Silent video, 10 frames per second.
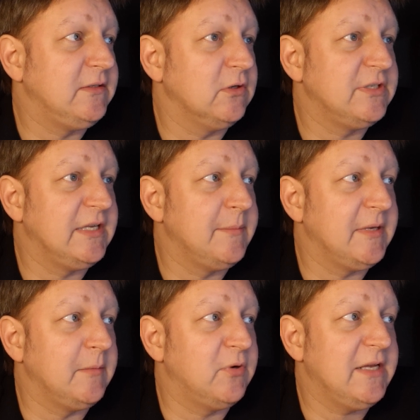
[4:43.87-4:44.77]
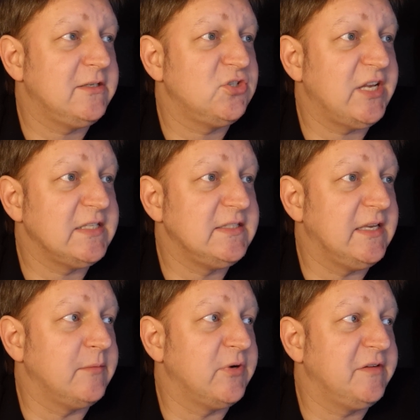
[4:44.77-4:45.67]
Nottingham gegen Brighton, Chelsea
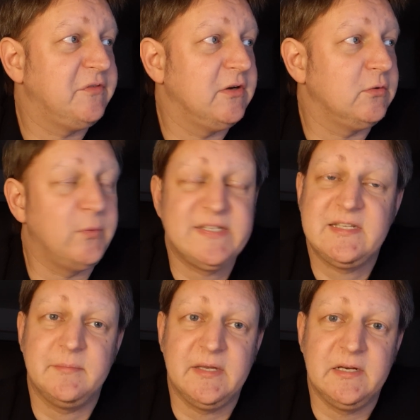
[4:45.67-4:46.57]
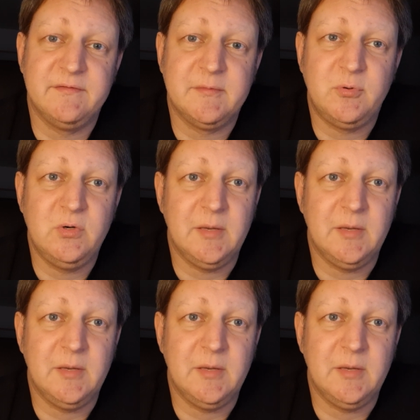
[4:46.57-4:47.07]
gegen Brentford und West Ham gegen Liverpool.